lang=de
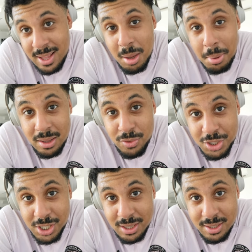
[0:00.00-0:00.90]
Da
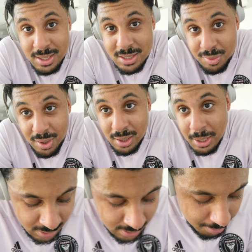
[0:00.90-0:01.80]
beantworte ich gleich die nächste Frage.
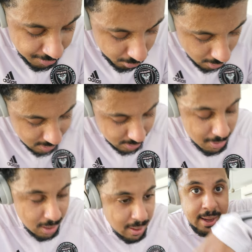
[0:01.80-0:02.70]
Das habe ich früher alles
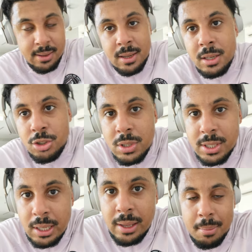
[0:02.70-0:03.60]
gemacht. Direkt nach der
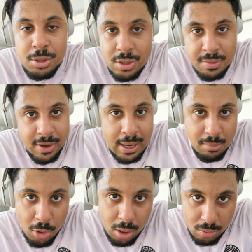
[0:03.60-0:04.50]
Schulzeit habe ich so, ich war
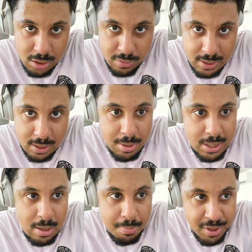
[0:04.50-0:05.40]
kein Model oder sowas, aber
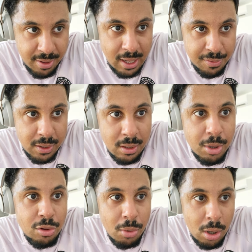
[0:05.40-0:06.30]
ich habe ein bisschen Geld verdient
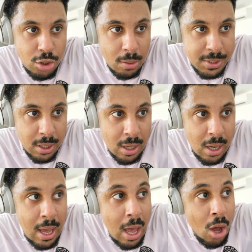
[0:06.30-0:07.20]
mit so Modeljobs.
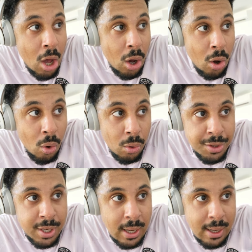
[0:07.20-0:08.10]

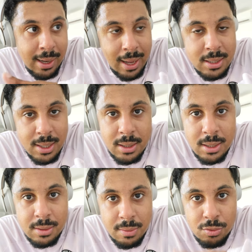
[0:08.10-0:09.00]
Und
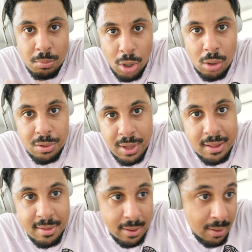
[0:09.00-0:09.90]
gleichzeitig, also Model und
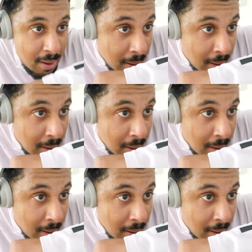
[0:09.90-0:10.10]
Tänzer,